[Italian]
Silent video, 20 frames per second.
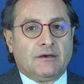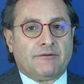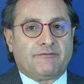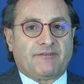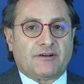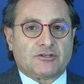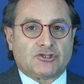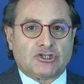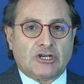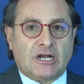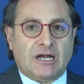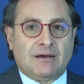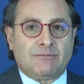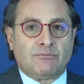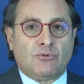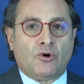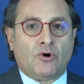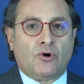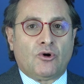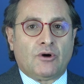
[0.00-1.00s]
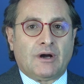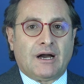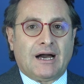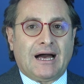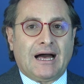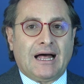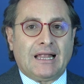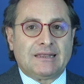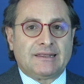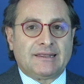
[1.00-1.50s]
Facciamo
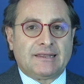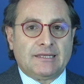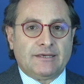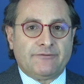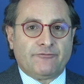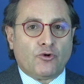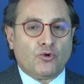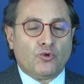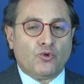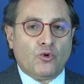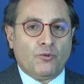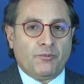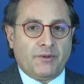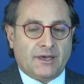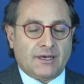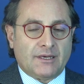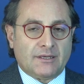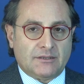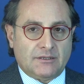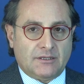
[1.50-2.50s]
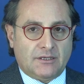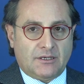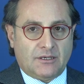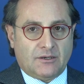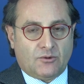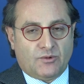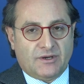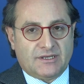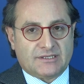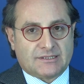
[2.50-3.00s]
alti volumi
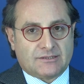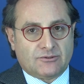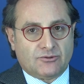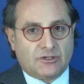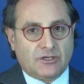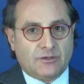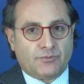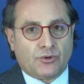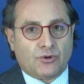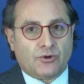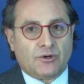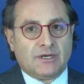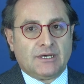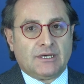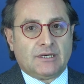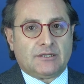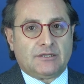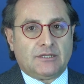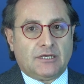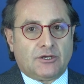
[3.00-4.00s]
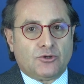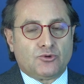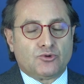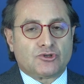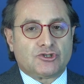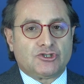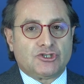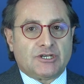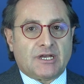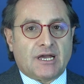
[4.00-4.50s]
di questo tipo di
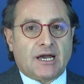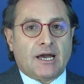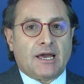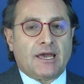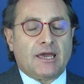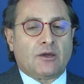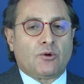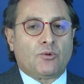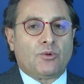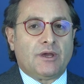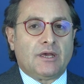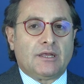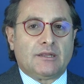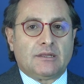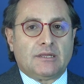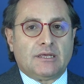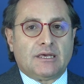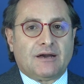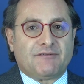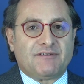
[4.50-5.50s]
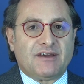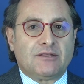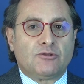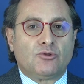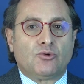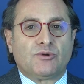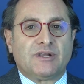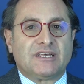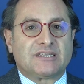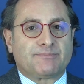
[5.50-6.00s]
chirurgia e quindi
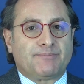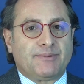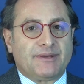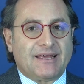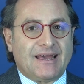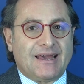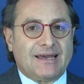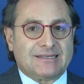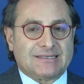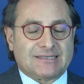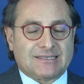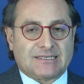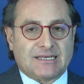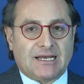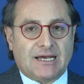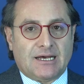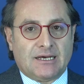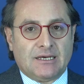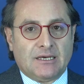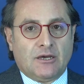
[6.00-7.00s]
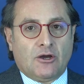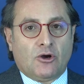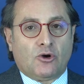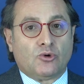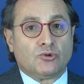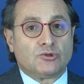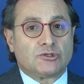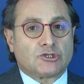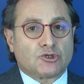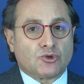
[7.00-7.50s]
avendo un'esperienza
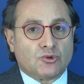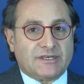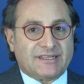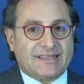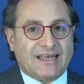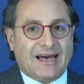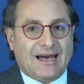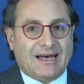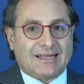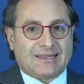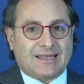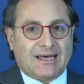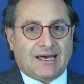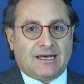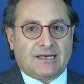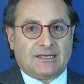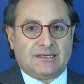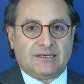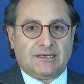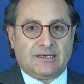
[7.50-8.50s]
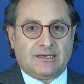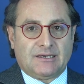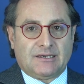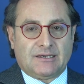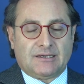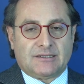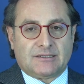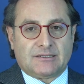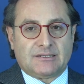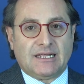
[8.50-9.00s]
consolidata eh,
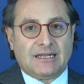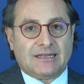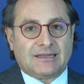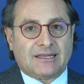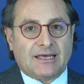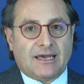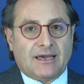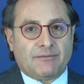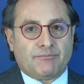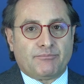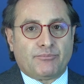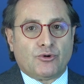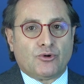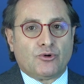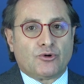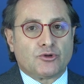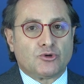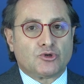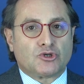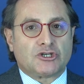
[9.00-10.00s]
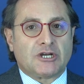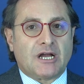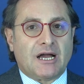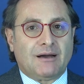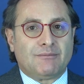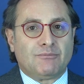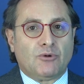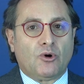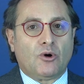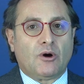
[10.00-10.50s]
nel tempo
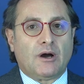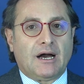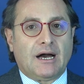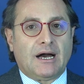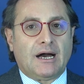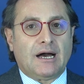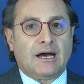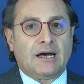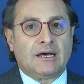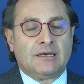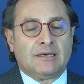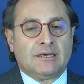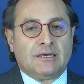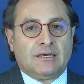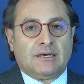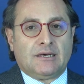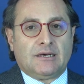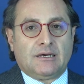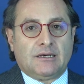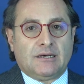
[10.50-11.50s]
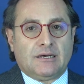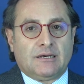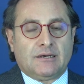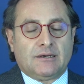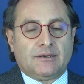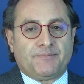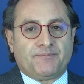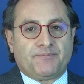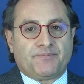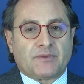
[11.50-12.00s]
riusciamo a
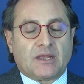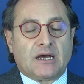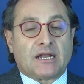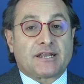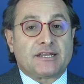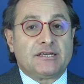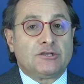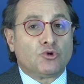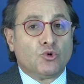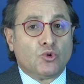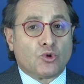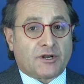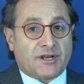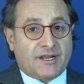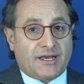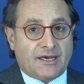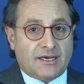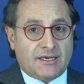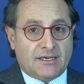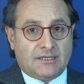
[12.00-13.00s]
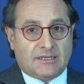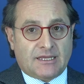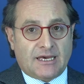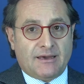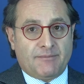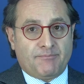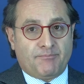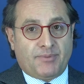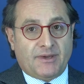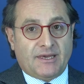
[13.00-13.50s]
ehm, ridurre i
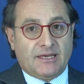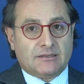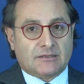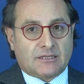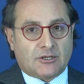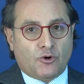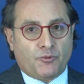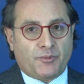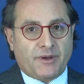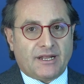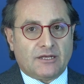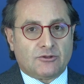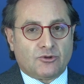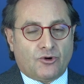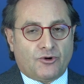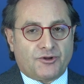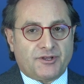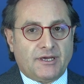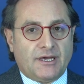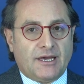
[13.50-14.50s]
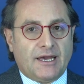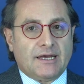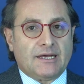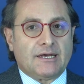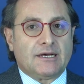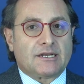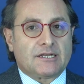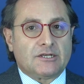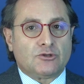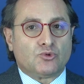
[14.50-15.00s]
tempi intraoperatori
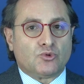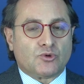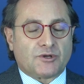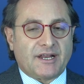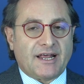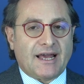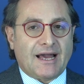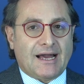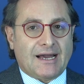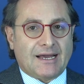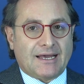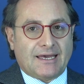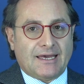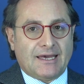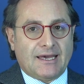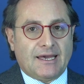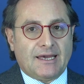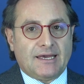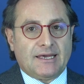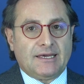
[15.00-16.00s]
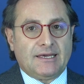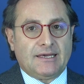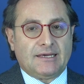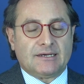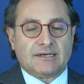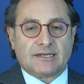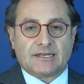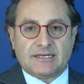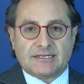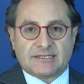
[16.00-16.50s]
e ridurre anche
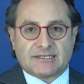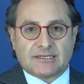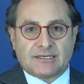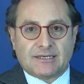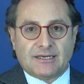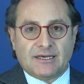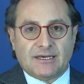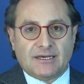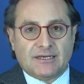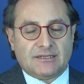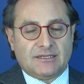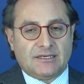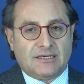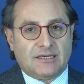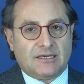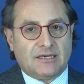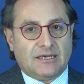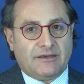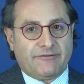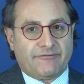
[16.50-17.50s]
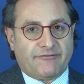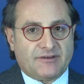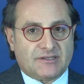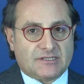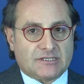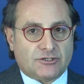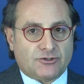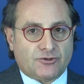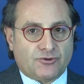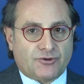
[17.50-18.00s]
i rischi di
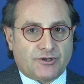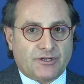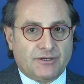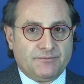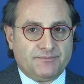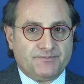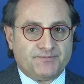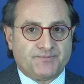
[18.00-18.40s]
infezione.